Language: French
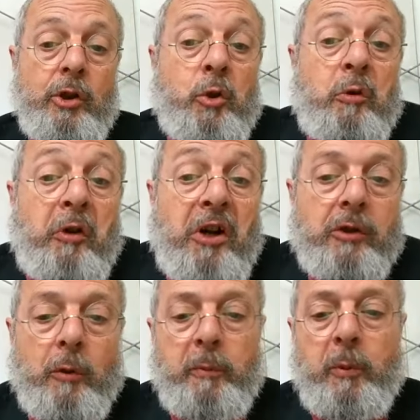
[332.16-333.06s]
Il devrait
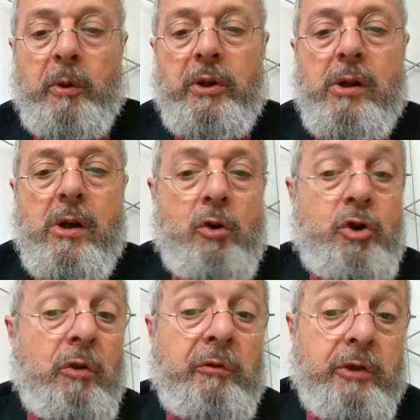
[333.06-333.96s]
être publié
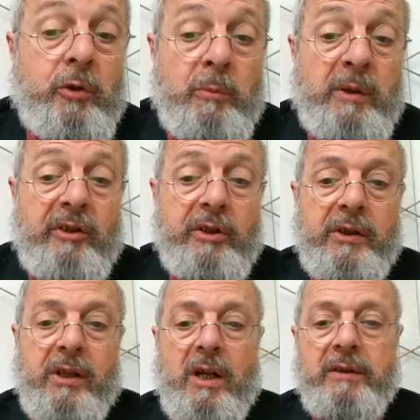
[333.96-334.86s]
en janvier
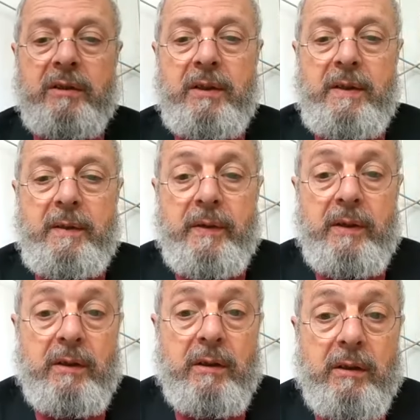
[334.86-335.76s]
2024
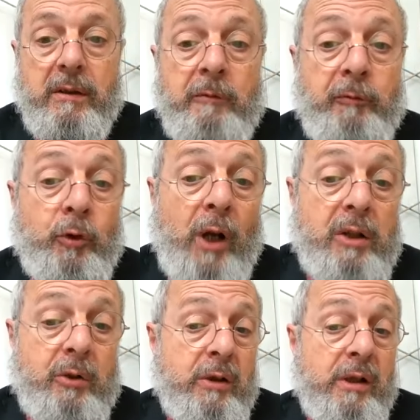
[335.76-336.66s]
et il
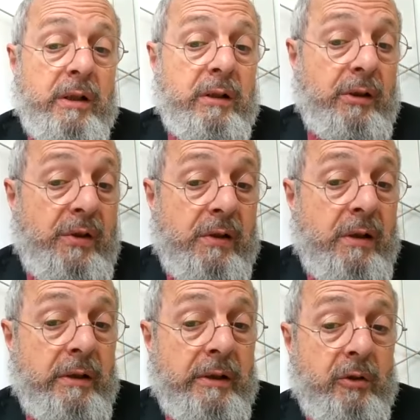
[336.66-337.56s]
faudra que les lectrices
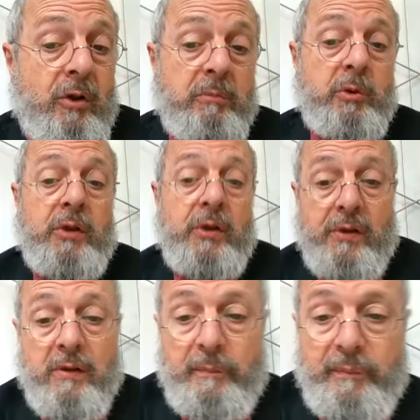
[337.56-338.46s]
et les lecteurs me
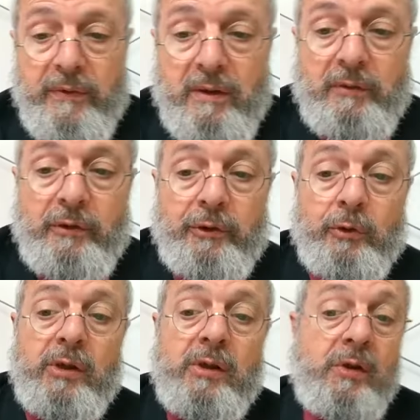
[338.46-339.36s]
disent
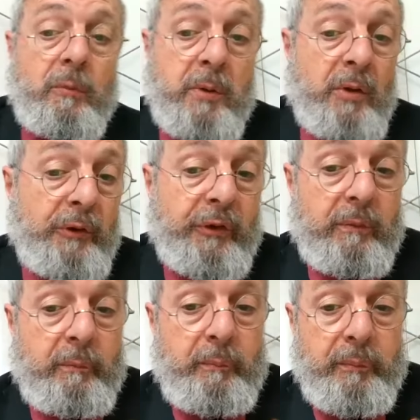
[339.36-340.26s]
ce qu'ils en
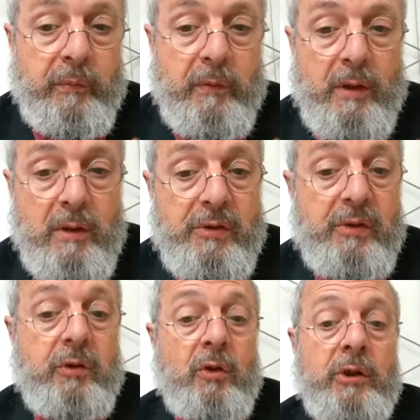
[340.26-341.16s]
pensent.
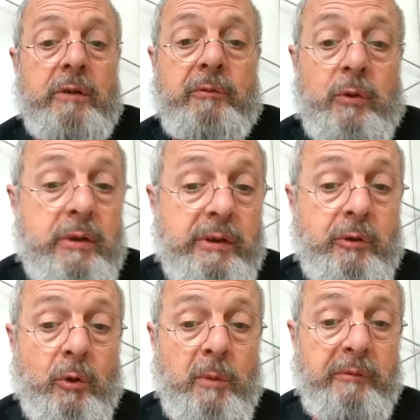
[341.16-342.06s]
C'est un livre dont
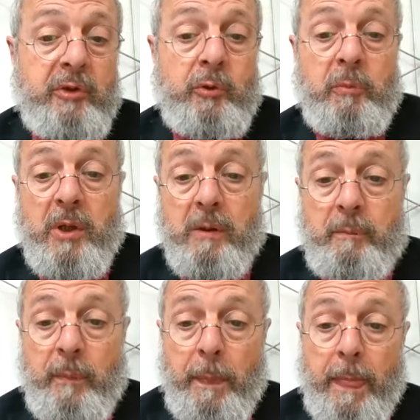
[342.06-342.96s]
l'écriture m'a fait du bien.